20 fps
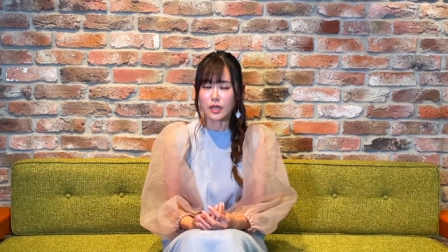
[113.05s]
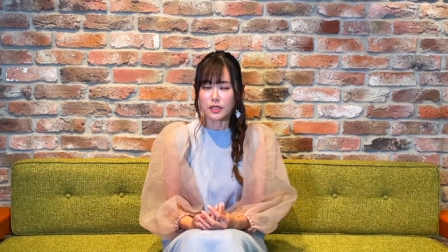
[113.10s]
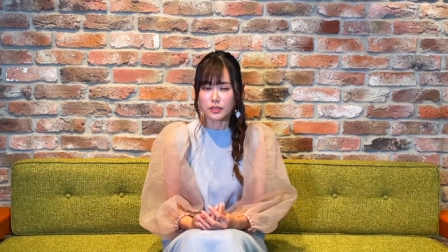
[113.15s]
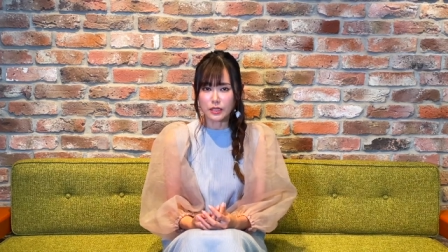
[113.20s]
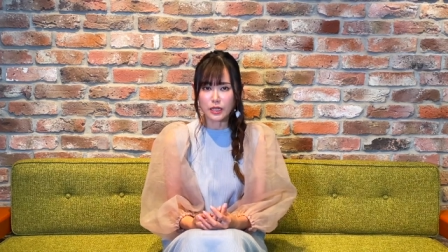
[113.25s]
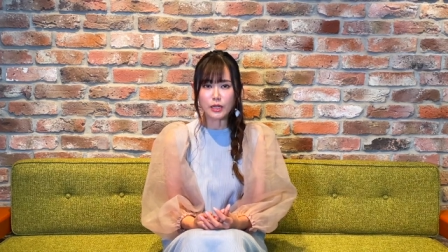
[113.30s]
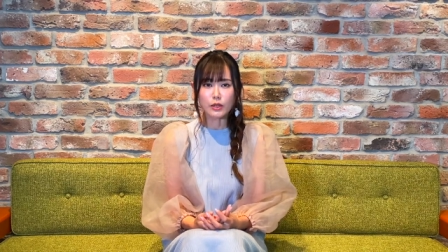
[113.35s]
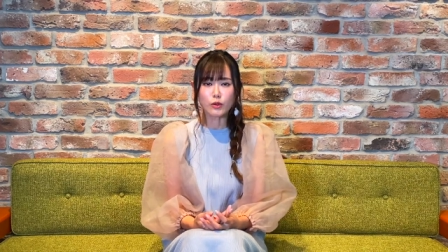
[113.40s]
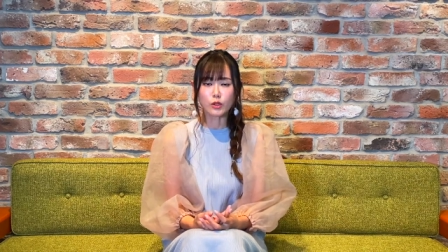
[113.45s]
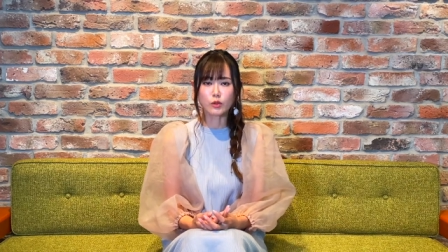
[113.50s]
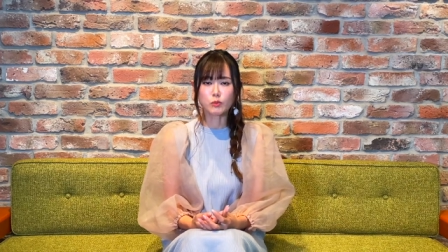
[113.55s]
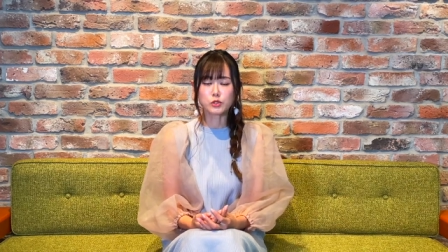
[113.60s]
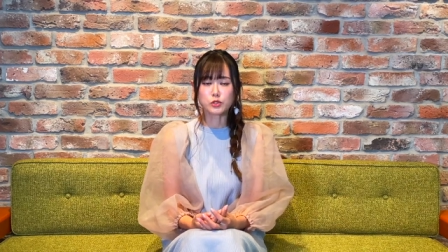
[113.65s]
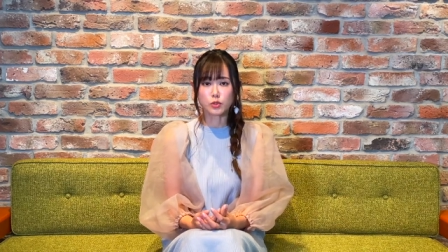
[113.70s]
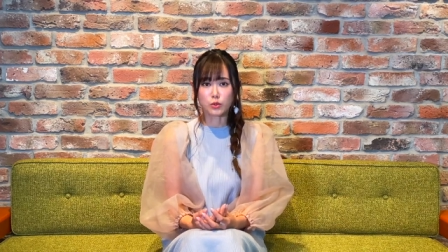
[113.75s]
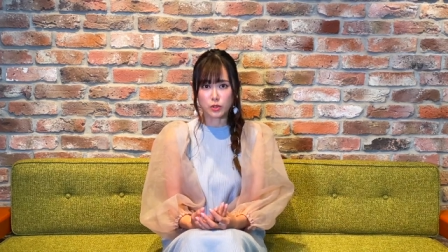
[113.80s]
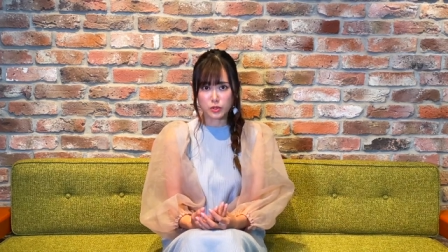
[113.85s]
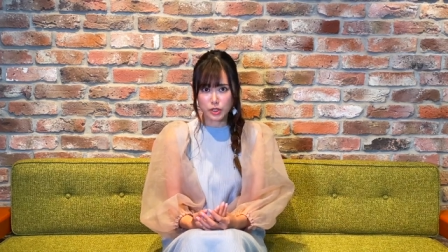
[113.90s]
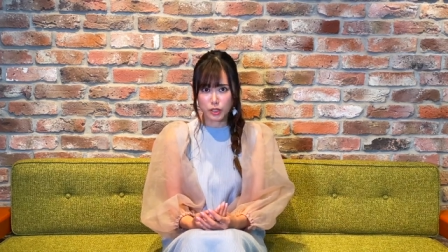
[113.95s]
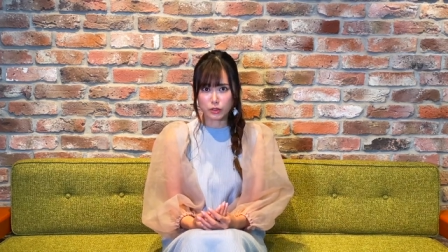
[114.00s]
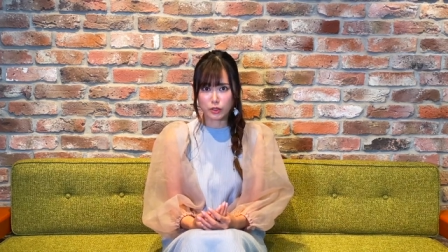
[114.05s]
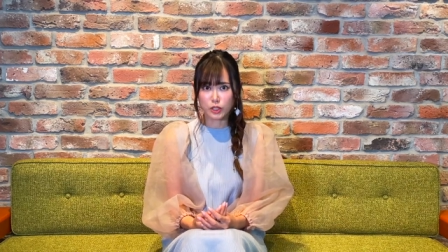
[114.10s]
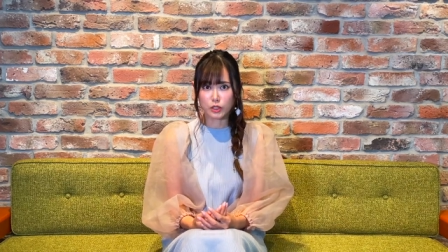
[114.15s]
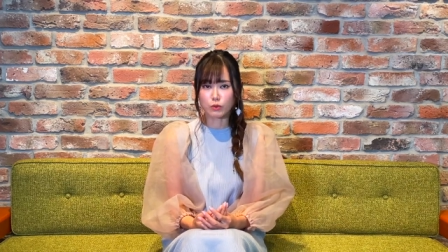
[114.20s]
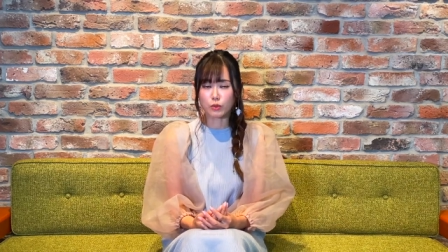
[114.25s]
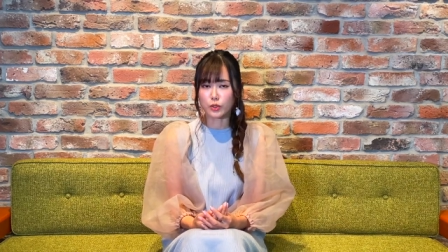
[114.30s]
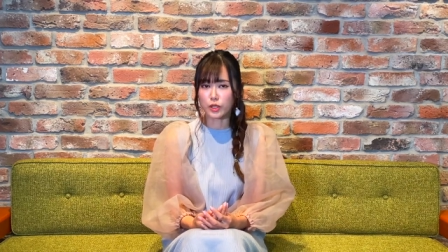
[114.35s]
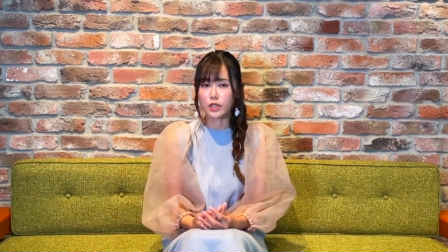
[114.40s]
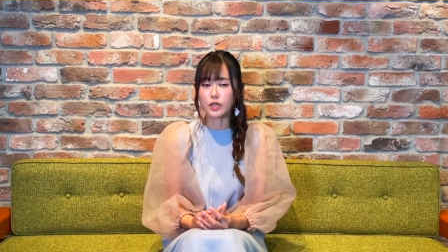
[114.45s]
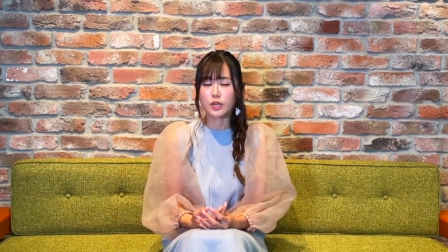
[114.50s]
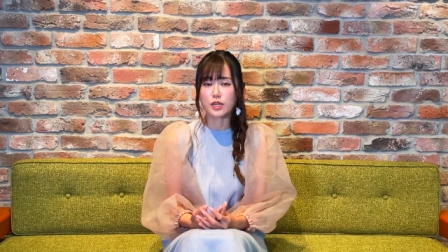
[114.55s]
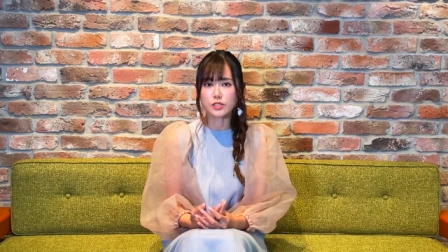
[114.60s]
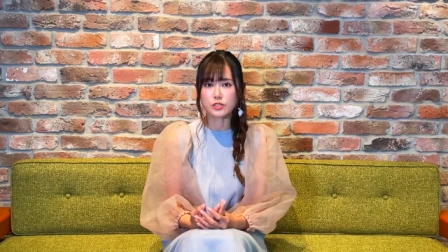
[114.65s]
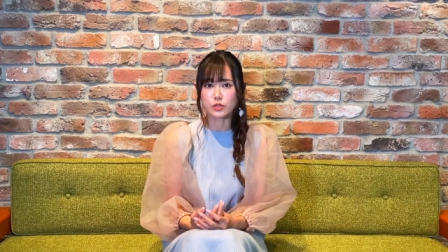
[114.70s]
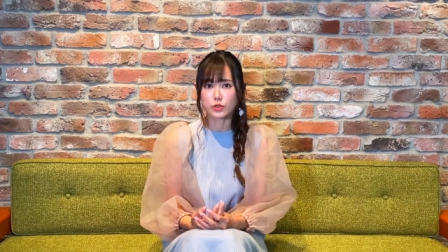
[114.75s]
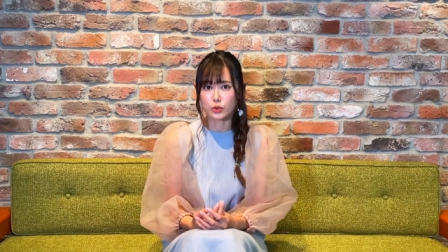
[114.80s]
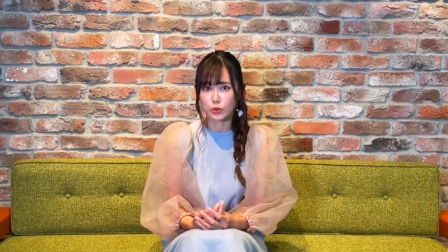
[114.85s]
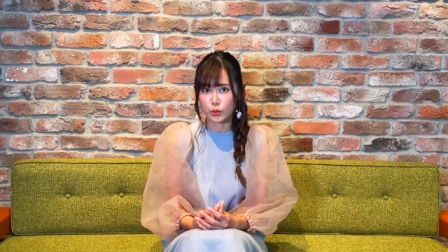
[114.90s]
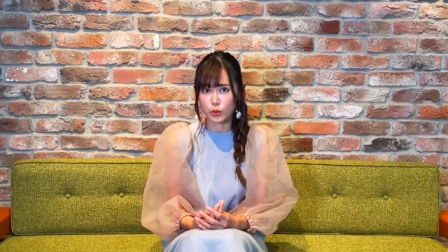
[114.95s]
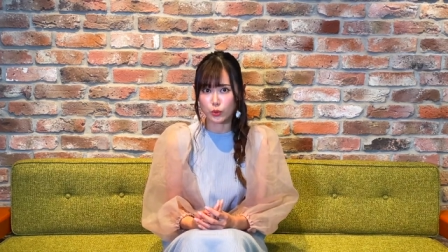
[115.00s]
誰よりもその作品を理解す
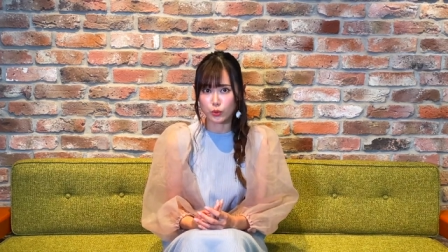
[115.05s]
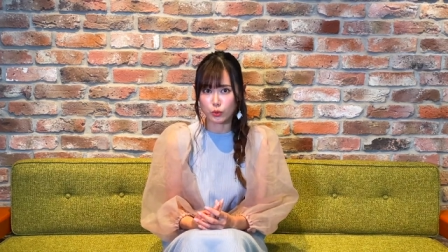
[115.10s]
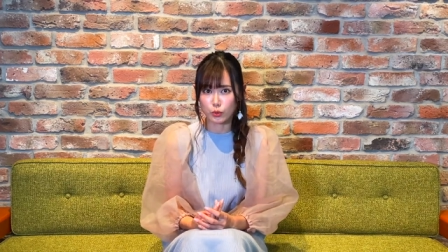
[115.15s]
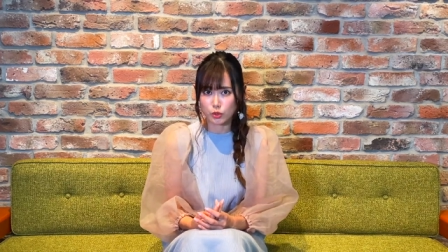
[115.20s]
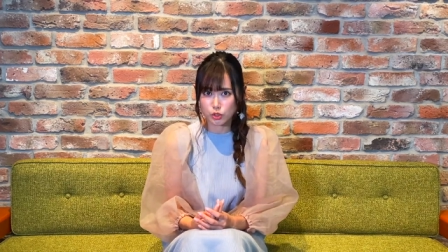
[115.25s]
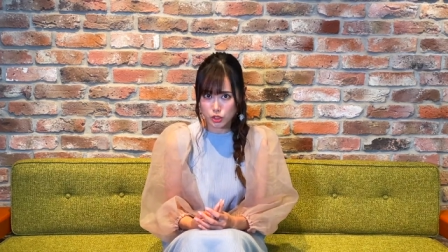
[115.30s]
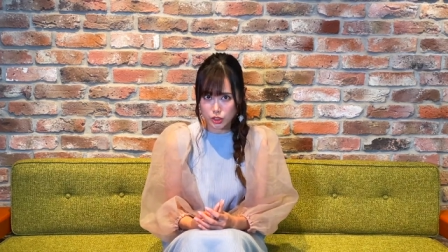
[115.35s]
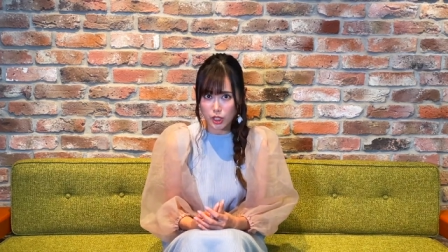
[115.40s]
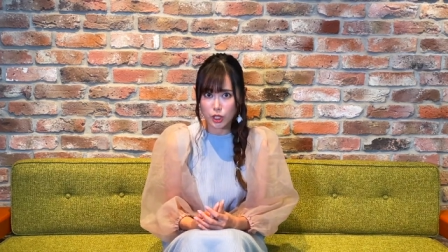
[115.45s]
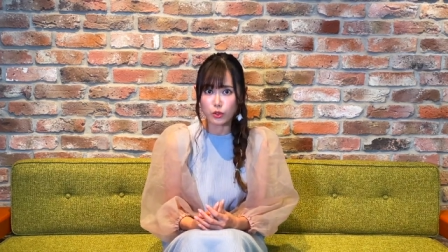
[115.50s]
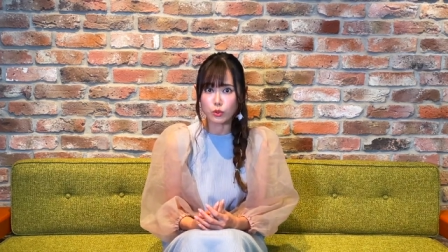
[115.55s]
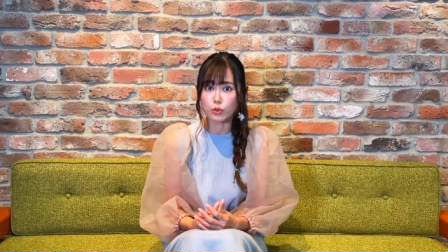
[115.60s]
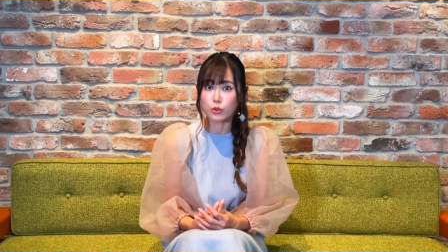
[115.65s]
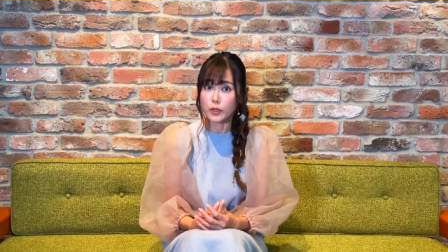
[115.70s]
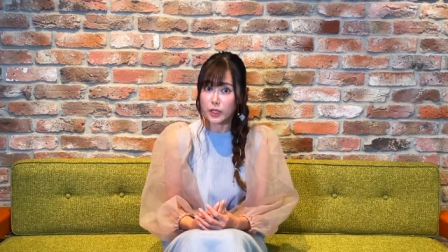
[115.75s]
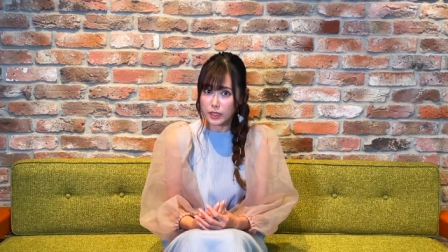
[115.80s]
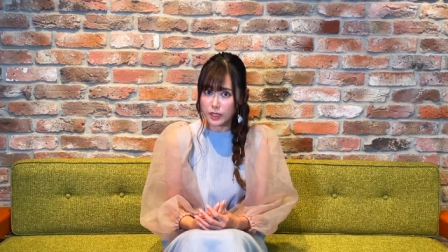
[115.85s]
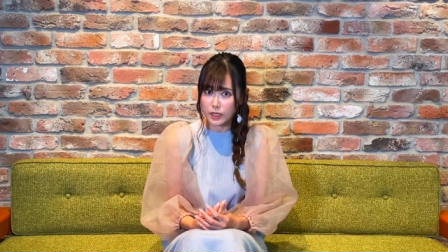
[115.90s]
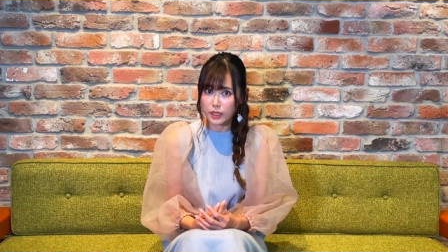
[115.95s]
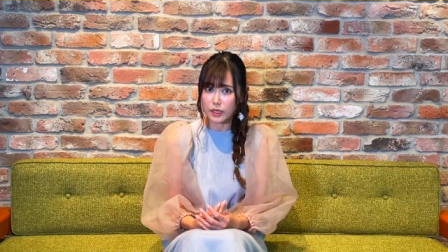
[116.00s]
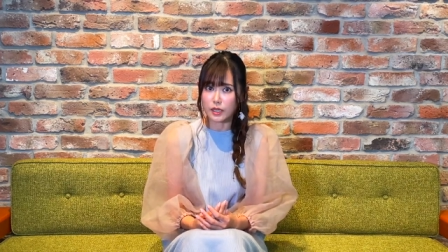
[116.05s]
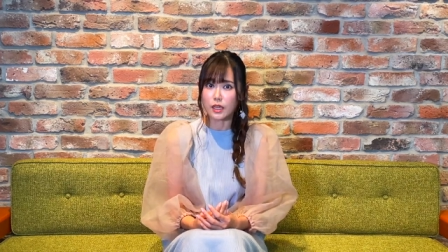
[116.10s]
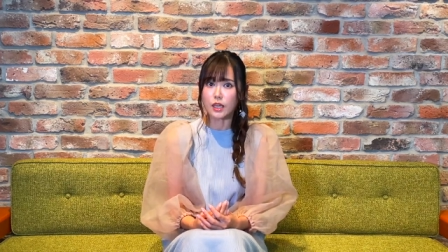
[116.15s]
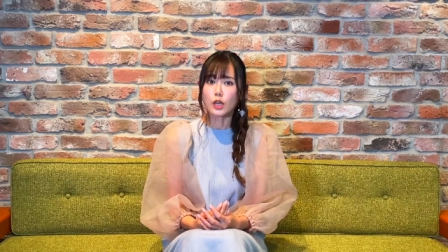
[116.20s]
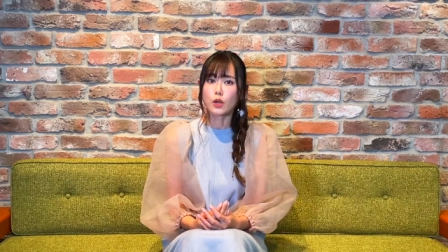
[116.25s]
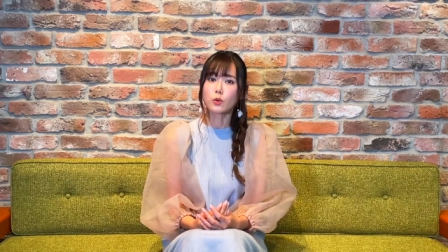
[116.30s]
る努力をした上で